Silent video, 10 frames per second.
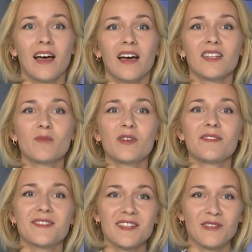Это были
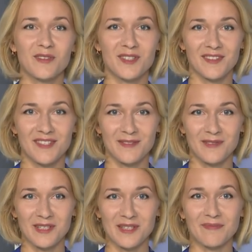все новости на
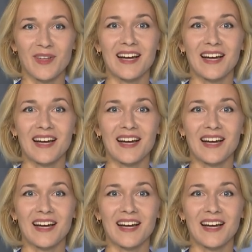сегодня.